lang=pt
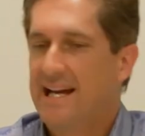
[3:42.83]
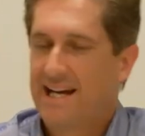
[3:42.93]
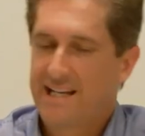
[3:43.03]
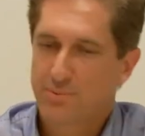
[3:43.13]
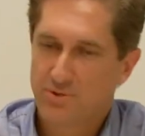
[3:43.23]

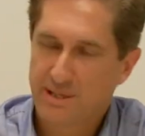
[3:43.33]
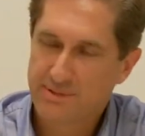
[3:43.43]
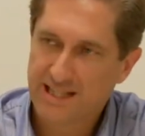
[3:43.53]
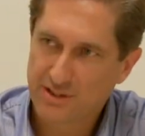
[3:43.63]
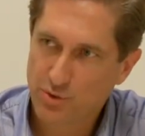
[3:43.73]
A
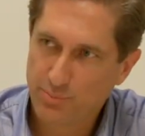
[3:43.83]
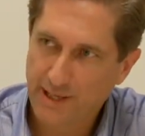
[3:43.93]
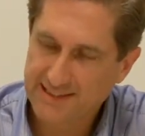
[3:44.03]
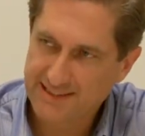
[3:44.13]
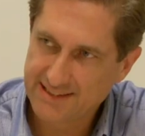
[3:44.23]
responsabilidade do
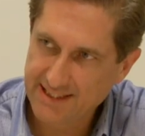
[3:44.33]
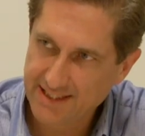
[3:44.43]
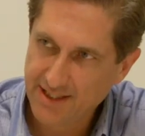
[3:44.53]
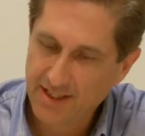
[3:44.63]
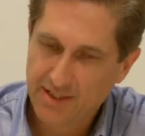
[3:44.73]

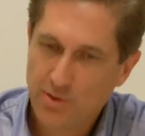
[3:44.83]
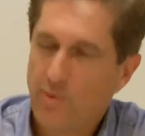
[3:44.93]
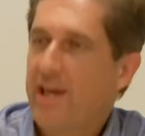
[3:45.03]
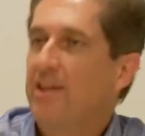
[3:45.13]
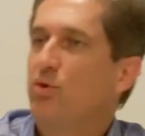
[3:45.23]
PSD
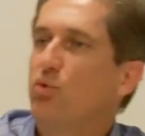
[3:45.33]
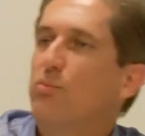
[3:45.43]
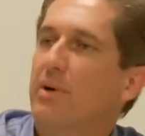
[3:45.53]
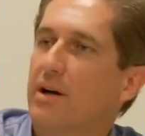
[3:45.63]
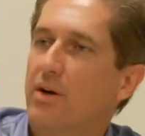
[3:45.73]
não é em
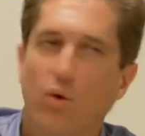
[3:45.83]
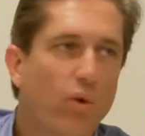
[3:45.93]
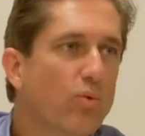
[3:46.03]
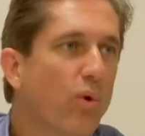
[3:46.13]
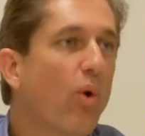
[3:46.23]
uma
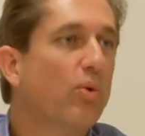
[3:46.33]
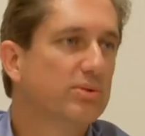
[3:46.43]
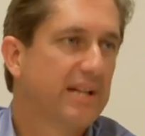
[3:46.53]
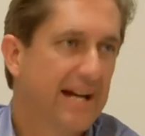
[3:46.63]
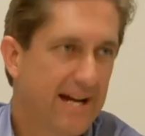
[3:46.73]
ou
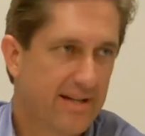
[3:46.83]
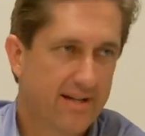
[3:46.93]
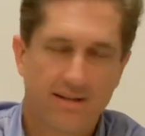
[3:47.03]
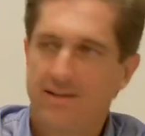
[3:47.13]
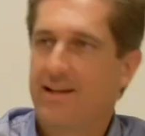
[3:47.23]
outra
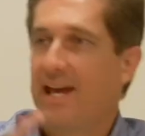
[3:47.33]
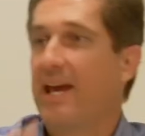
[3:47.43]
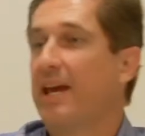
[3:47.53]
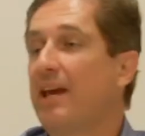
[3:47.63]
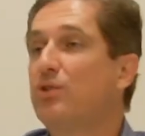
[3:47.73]
área,
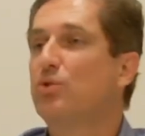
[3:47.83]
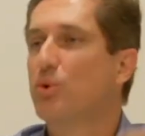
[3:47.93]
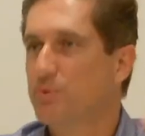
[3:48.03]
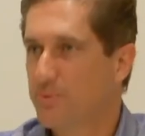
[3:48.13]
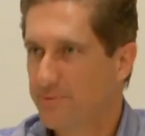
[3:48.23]
é em
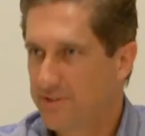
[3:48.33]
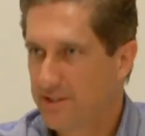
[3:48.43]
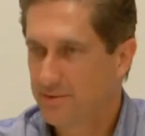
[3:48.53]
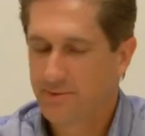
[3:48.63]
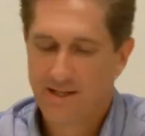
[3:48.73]
todo o
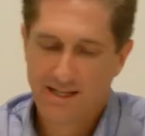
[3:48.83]
governo.